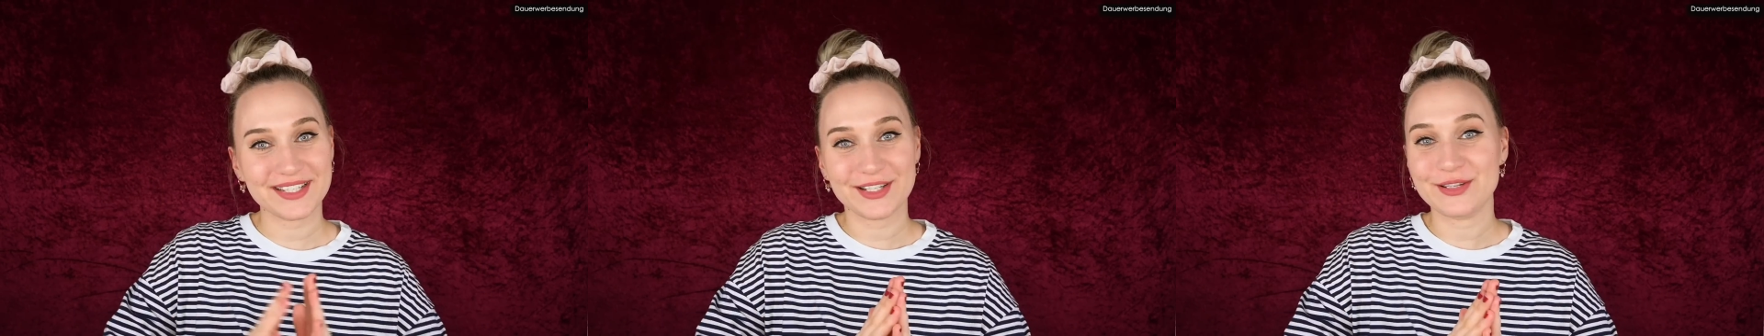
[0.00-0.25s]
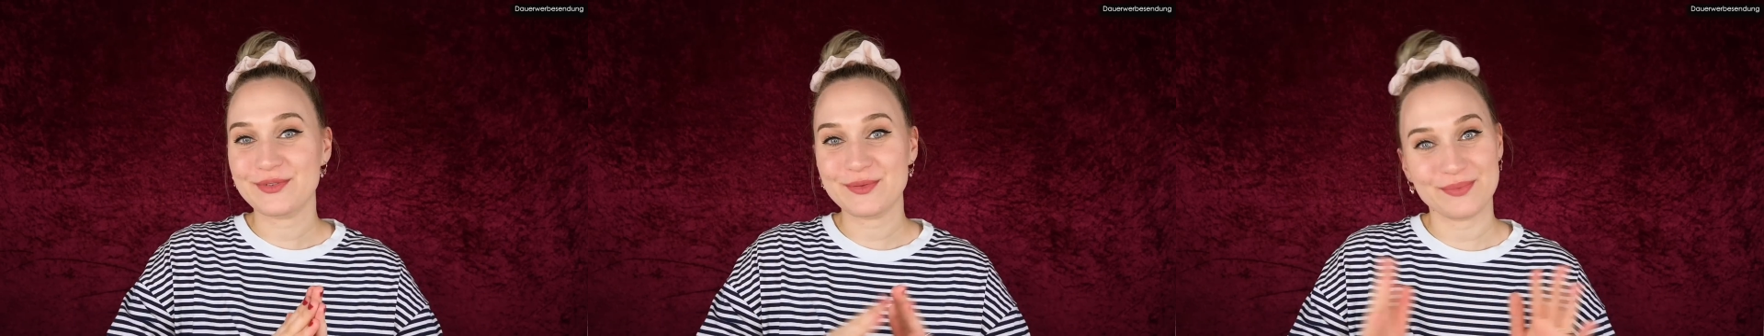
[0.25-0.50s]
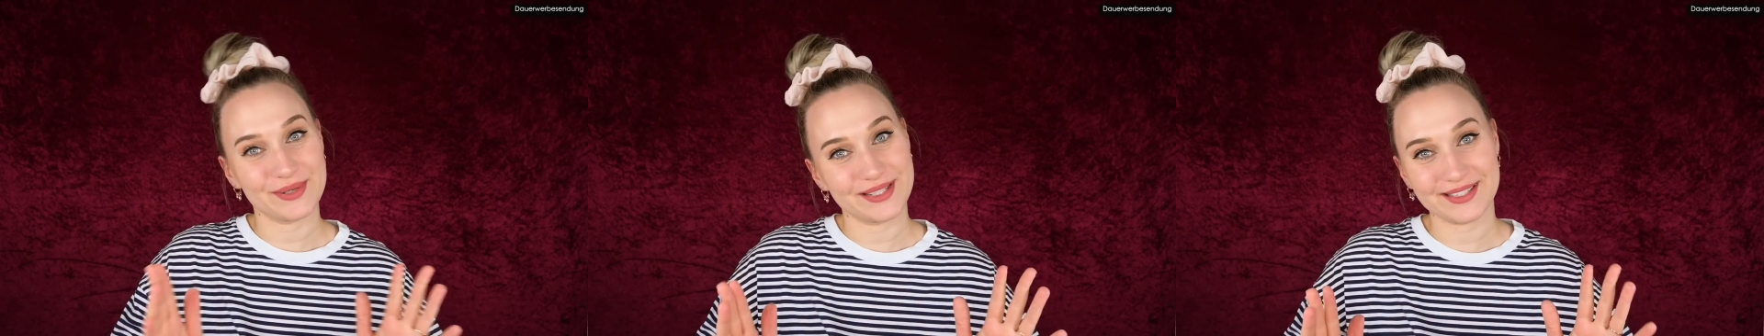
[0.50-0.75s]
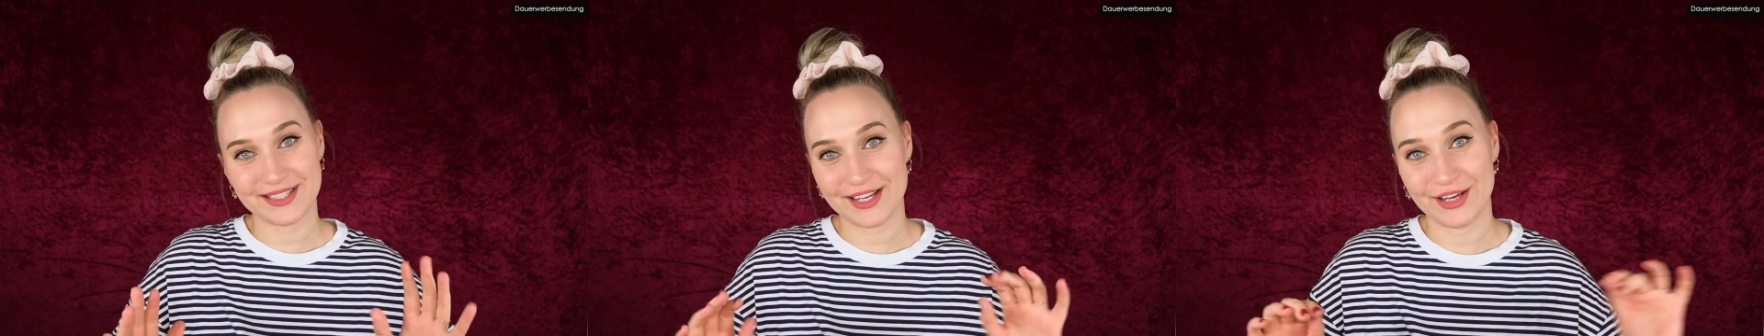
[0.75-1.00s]
Ich liebe
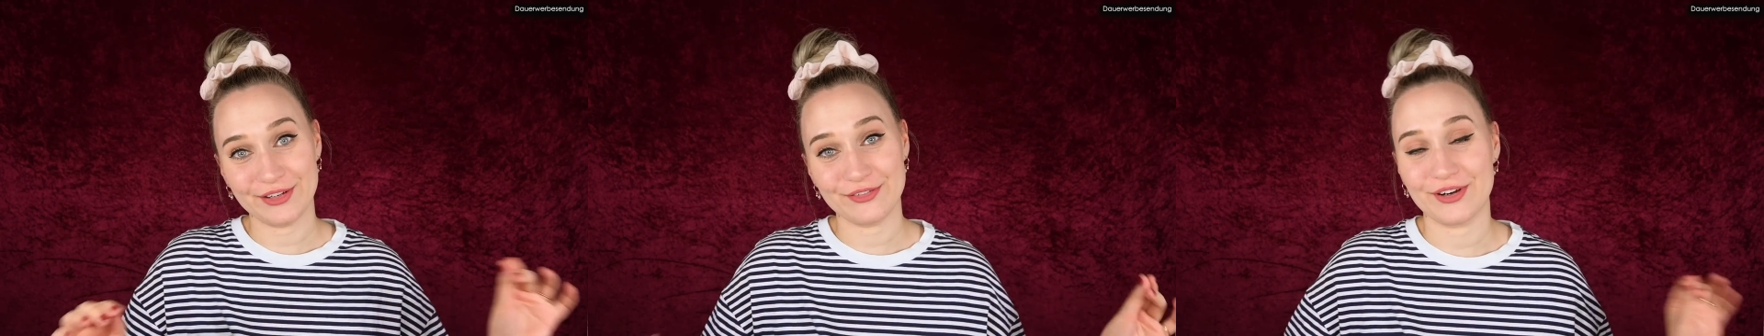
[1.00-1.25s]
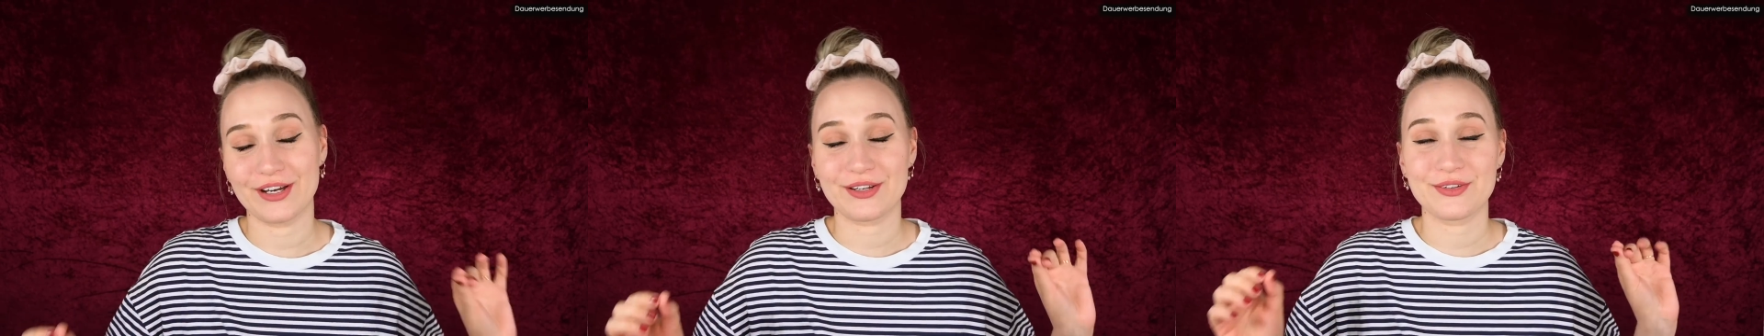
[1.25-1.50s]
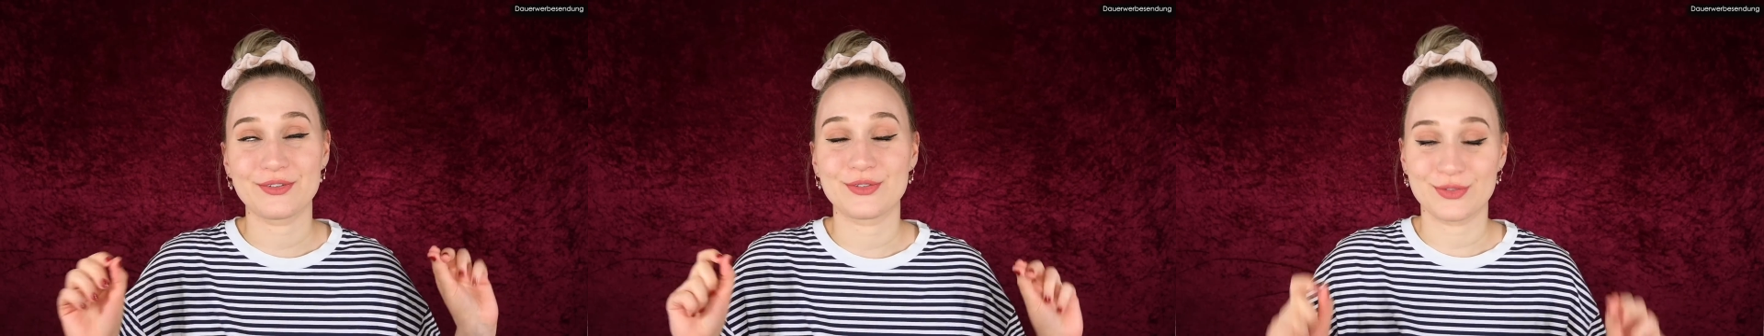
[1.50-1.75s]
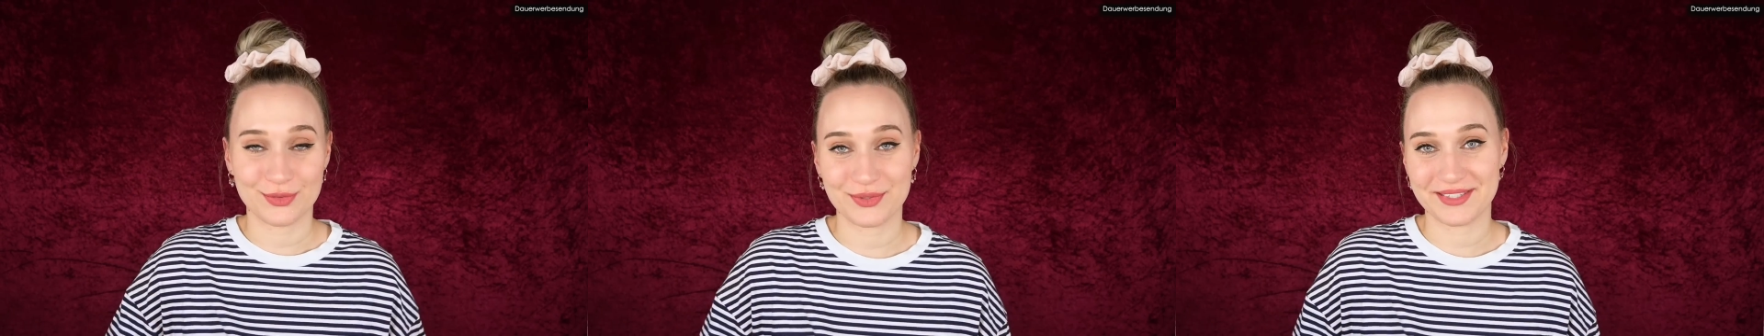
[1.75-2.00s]
Pinsel einfach
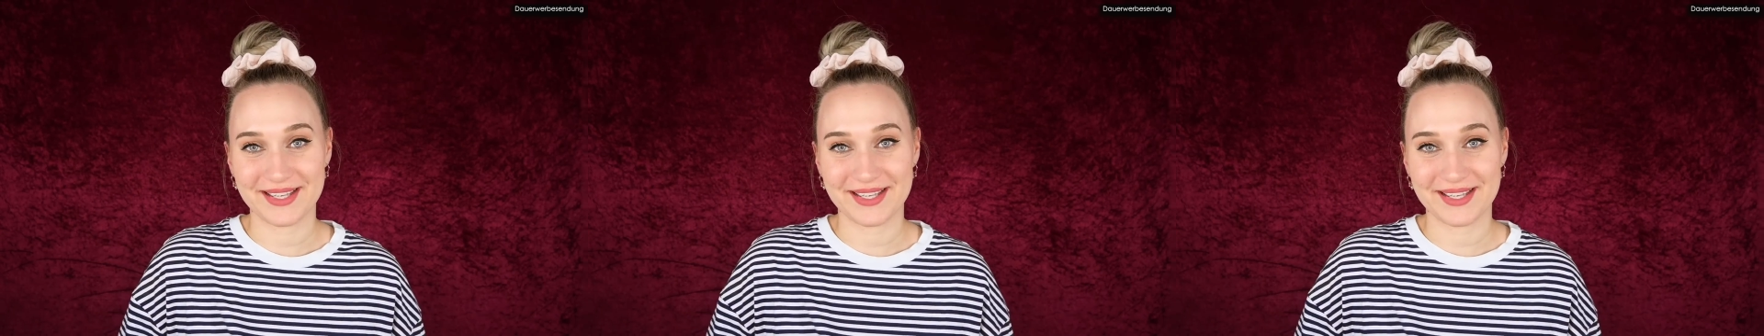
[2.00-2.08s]
so